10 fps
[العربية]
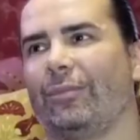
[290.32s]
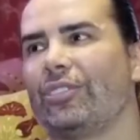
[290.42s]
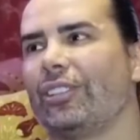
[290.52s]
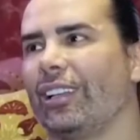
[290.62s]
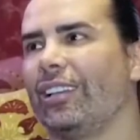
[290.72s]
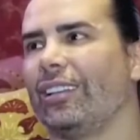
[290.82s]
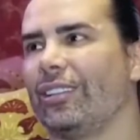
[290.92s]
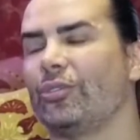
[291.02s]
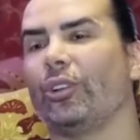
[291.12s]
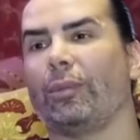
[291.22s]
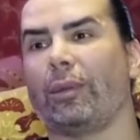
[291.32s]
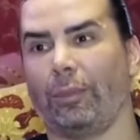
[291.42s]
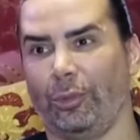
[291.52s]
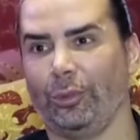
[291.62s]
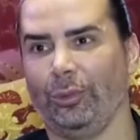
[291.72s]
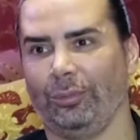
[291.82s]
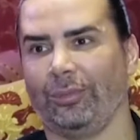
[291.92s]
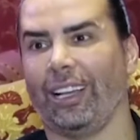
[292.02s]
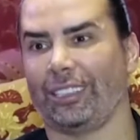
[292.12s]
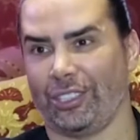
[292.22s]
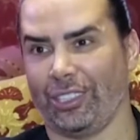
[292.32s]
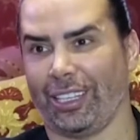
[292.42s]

بنشتغل جوخ بيبي بلو هذا شيء